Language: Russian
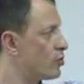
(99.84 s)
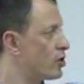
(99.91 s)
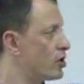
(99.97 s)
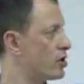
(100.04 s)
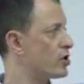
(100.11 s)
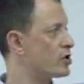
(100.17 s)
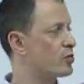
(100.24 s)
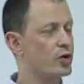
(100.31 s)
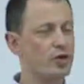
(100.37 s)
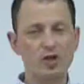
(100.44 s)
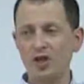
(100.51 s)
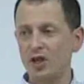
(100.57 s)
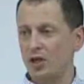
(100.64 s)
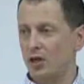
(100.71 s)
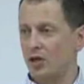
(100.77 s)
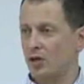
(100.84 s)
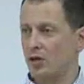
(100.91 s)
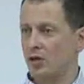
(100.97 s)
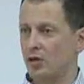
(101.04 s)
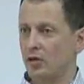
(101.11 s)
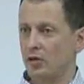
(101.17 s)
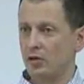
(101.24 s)
распределили
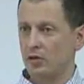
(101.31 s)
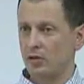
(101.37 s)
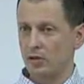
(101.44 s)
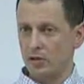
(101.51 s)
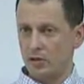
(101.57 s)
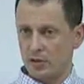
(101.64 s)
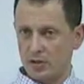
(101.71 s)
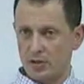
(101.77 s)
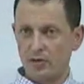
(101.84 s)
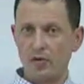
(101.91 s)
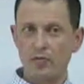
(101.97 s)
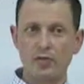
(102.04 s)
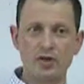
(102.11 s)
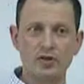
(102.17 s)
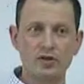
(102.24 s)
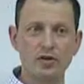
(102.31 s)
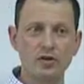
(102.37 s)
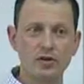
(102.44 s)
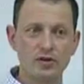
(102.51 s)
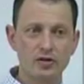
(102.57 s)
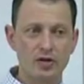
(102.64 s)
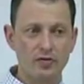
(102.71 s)
с вами
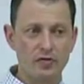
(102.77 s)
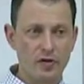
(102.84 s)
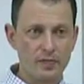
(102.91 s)
процентные ставки.